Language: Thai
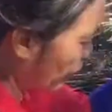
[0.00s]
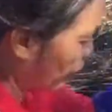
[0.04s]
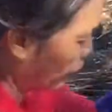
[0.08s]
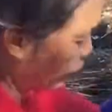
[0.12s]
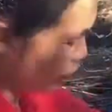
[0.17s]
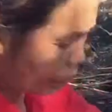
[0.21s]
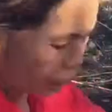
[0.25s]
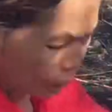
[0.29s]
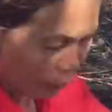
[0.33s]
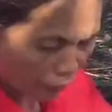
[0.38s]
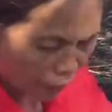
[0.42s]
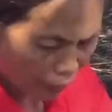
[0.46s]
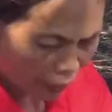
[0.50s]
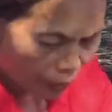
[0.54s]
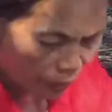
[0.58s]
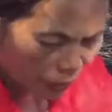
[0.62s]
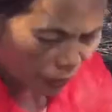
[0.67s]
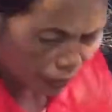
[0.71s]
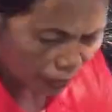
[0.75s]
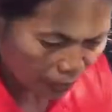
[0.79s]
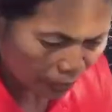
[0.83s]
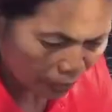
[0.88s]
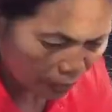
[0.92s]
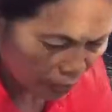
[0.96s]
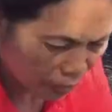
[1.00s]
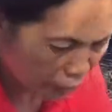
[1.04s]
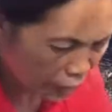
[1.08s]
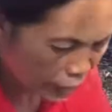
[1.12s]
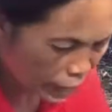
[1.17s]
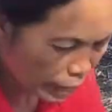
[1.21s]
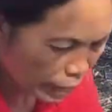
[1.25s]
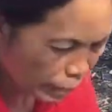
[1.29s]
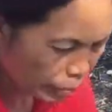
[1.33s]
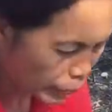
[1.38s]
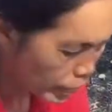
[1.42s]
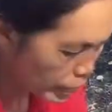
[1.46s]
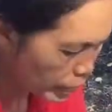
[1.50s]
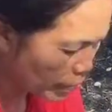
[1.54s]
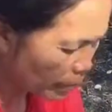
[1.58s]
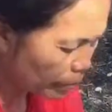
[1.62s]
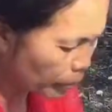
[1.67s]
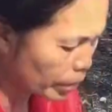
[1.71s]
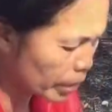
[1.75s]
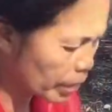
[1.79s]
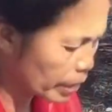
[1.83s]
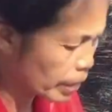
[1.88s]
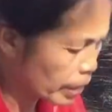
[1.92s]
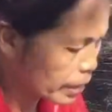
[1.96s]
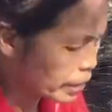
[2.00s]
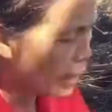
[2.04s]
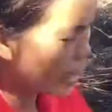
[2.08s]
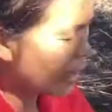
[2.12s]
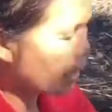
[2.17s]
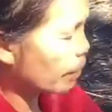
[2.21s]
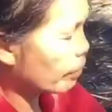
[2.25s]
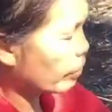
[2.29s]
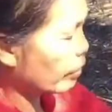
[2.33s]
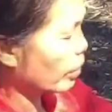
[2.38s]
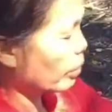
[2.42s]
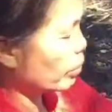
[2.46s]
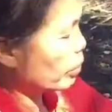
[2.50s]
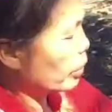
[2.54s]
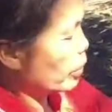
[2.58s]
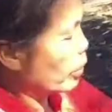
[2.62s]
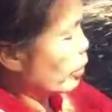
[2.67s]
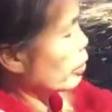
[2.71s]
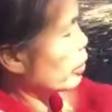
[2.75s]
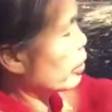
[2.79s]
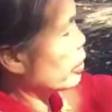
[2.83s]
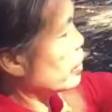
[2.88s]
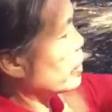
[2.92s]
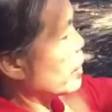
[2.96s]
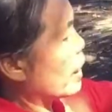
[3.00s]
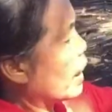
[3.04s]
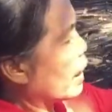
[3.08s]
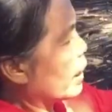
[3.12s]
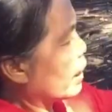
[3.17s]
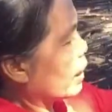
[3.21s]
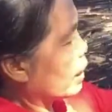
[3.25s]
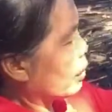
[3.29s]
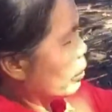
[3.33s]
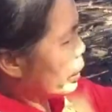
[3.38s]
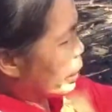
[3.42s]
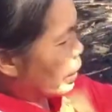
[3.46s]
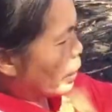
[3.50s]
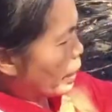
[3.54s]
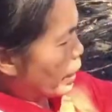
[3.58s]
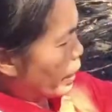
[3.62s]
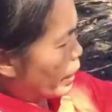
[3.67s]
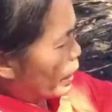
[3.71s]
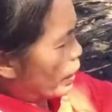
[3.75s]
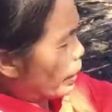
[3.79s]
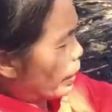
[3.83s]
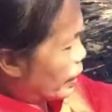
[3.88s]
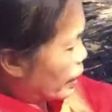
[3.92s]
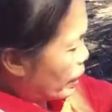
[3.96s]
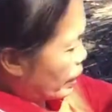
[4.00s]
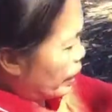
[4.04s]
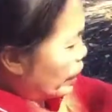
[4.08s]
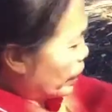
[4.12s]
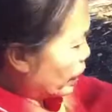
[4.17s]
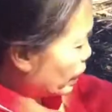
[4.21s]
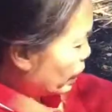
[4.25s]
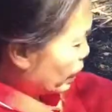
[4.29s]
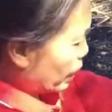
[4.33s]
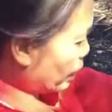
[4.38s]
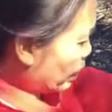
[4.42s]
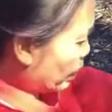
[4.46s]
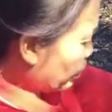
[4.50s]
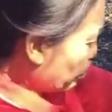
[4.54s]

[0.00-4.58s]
ร็จแล้วเป็นบ่คะเฮาก็เทศเป็นท่อนความยาวห่อกะเอา